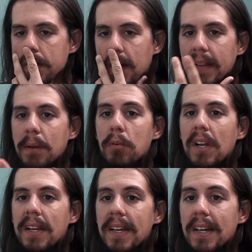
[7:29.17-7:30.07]
Fala da
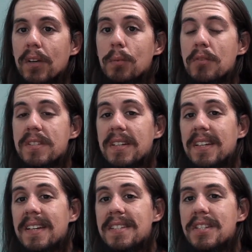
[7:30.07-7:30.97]
mulher negra como sendo
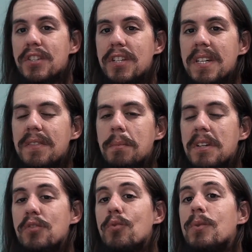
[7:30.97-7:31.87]
irresistível,
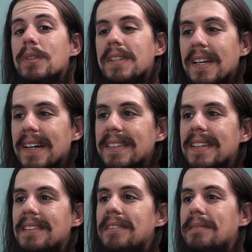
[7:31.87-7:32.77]
mas não
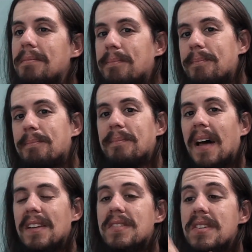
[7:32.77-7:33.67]
contrata e
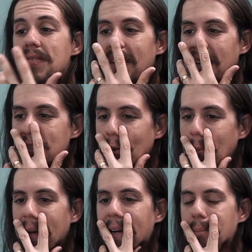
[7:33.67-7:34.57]
às vezes vê ela só no
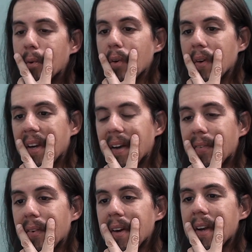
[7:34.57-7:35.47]
mercado
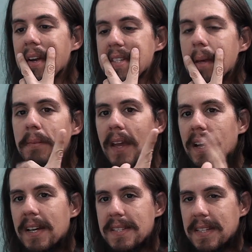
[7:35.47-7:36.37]
pornográfico. Sabe o que é
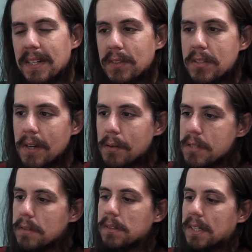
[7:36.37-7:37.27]
engraçado? Isso é uma
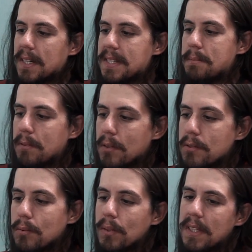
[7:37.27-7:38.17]
coisa que eu vou trazer para o
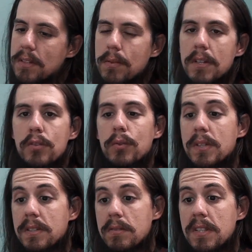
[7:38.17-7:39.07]
nosso contexto aqui de
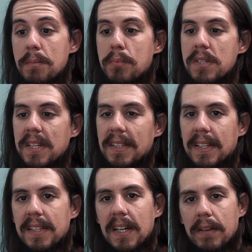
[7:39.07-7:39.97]
dois anos depois da
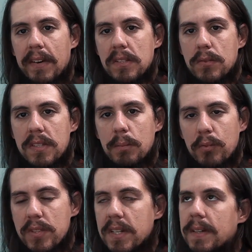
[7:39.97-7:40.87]
data da gravação dessa
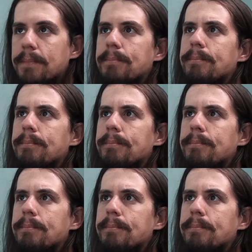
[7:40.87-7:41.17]
música.